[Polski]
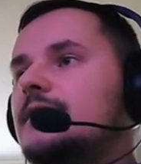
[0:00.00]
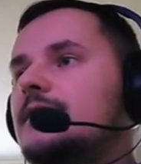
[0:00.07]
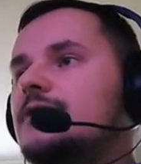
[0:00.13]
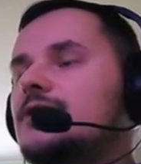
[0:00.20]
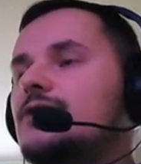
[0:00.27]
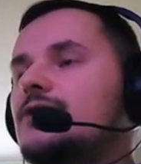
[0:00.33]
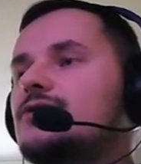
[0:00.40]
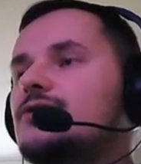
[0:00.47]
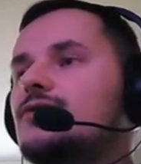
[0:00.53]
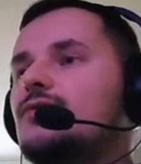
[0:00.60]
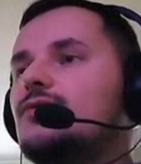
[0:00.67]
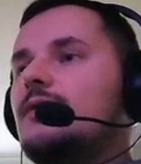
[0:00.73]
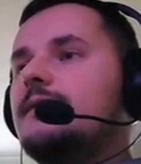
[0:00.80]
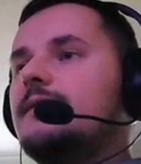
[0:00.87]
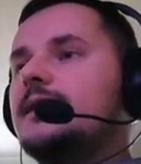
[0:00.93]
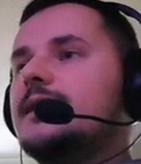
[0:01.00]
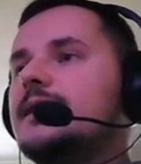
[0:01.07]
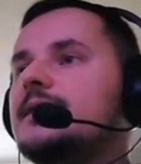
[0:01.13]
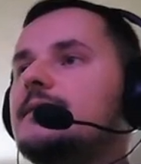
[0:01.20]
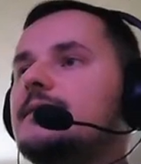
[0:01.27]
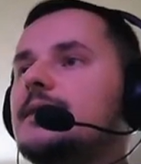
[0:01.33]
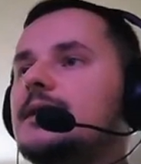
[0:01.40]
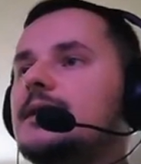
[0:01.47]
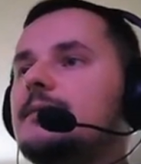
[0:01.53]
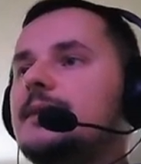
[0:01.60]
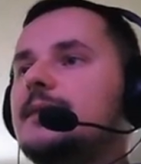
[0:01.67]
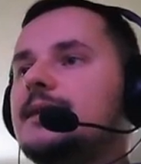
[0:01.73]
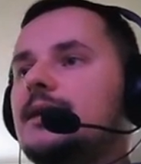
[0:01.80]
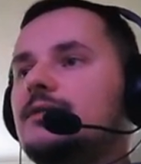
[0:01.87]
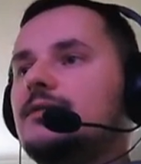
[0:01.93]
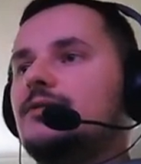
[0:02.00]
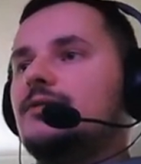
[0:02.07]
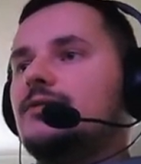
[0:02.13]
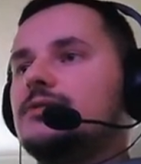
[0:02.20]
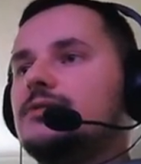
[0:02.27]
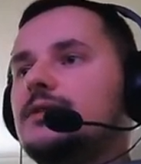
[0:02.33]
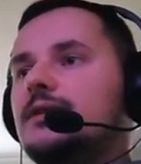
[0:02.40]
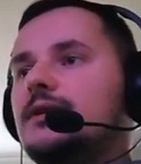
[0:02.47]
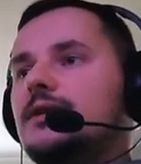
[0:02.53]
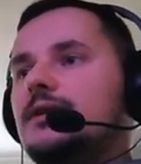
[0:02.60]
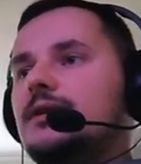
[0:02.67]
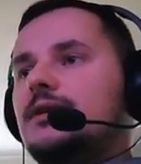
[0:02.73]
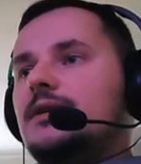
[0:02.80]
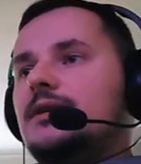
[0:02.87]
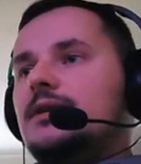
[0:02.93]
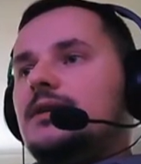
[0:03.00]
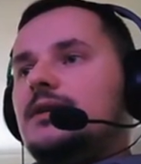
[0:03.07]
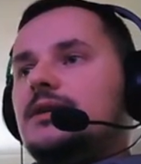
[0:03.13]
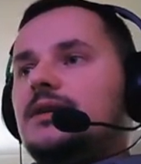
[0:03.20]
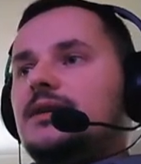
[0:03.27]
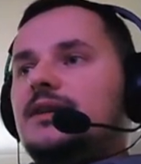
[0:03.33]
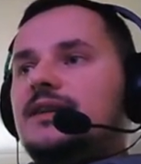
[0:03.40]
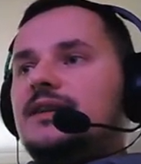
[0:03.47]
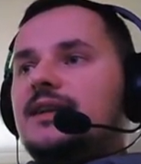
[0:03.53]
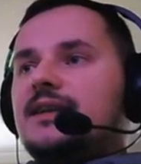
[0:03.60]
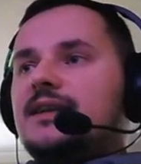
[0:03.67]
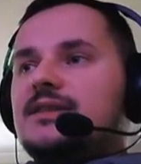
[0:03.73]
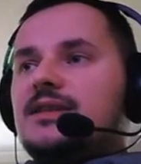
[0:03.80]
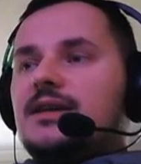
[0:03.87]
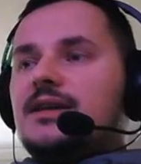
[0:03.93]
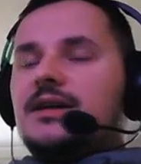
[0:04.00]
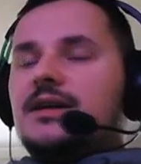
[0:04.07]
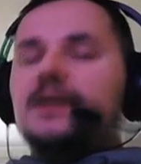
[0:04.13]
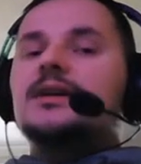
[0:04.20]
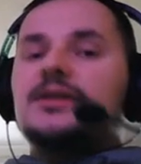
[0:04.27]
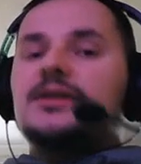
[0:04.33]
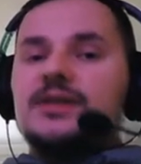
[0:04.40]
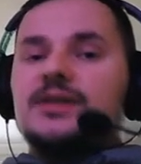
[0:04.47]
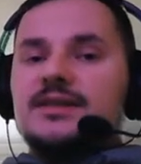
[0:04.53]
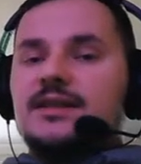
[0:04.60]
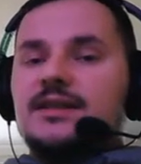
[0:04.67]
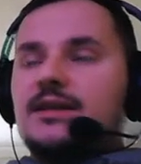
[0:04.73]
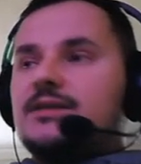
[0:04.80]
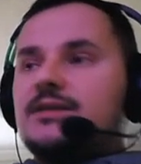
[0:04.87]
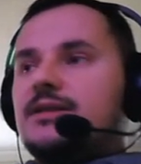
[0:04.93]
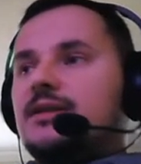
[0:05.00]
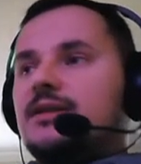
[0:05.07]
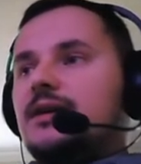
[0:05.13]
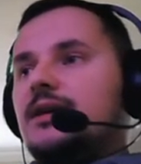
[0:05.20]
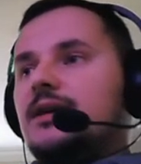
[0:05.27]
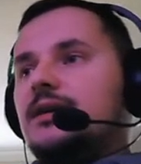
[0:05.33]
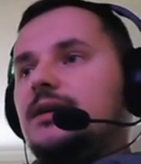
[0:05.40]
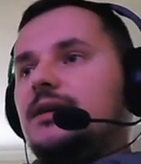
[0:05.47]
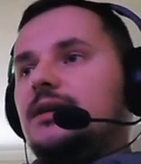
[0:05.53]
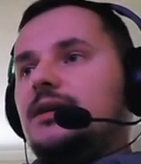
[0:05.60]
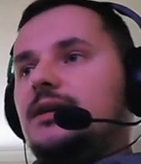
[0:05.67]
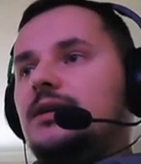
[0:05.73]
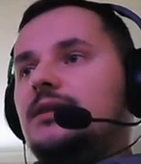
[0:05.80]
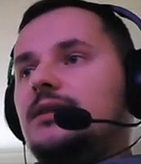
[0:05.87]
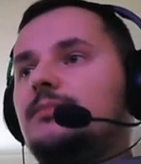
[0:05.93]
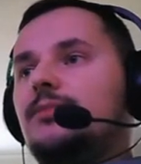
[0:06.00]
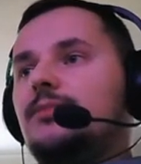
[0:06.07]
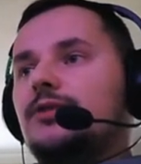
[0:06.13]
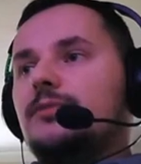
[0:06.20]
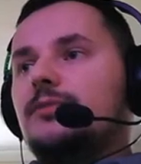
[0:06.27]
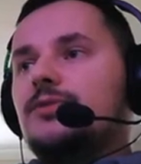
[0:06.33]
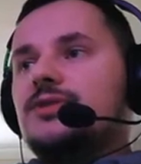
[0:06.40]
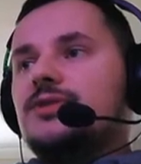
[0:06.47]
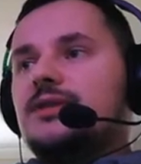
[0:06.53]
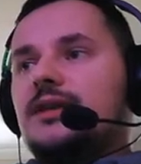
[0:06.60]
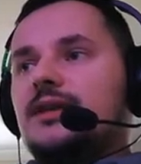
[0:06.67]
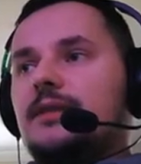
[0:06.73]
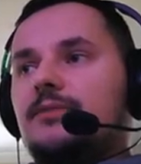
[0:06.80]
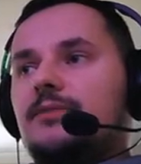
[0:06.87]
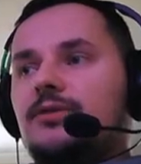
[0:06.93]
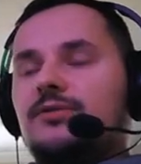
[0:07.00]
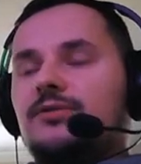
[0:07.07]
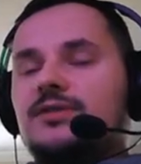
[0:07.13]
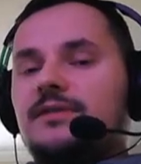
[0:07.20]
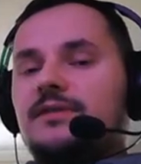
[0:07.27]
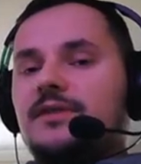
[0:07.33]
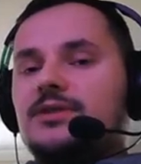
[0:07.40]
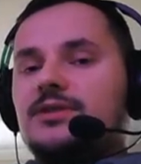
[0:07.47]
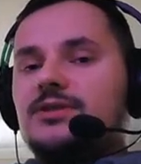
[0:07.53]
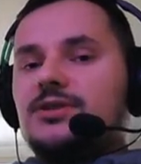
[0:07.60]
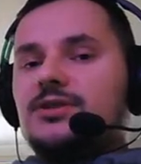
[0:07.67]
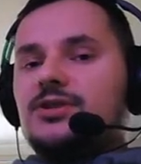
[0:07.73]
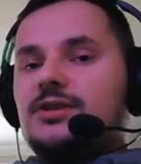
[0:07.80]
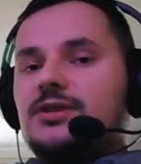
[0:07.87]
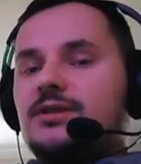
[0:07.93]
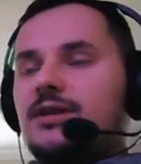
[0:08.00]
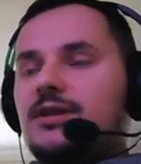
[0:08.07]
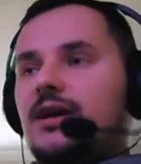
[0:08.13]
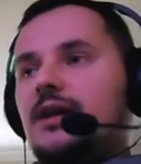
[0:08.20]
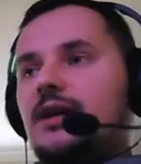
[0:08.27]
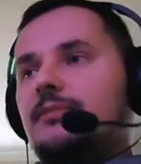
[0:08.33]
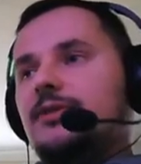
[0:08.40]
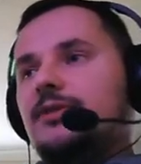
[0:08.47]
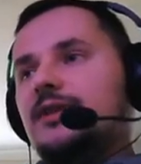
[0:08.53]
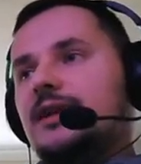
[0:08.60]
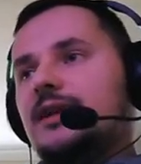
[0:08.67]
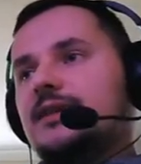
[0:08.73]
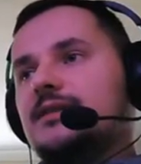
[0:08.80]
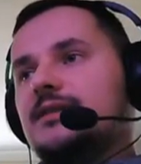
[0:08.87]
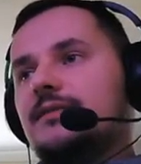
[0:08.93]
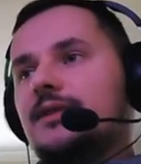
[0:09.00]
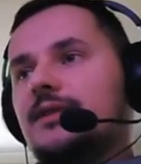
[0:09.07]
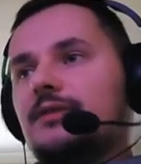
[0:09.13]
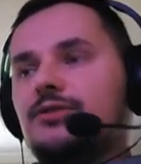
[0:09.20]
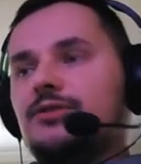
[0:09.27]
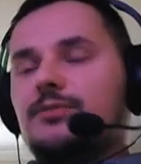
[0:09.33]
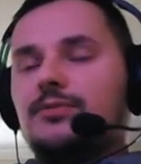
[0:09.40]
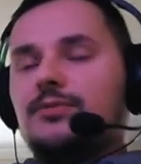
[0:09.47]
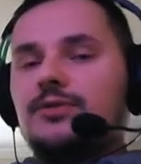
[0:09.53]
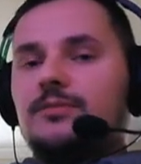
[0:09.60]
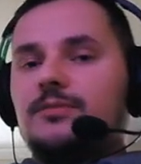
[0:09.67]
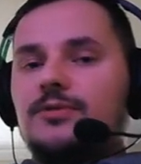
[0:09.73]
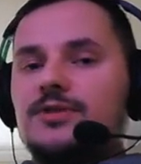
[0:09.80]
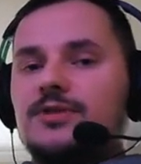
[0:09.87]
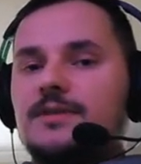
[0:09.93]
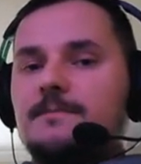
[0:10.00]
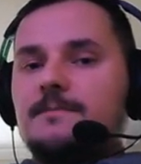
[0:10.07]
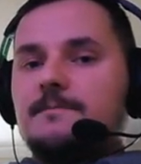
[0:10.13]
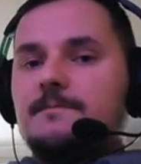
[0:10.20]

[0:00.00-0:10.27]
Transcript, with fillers: Jeżeli chodzi o głowę, mediator, E, inteligencja, szanse na kryta i punkty mocy tajemnej od trafień krytycznych, albo inteligencja, witalność i punkty mocy.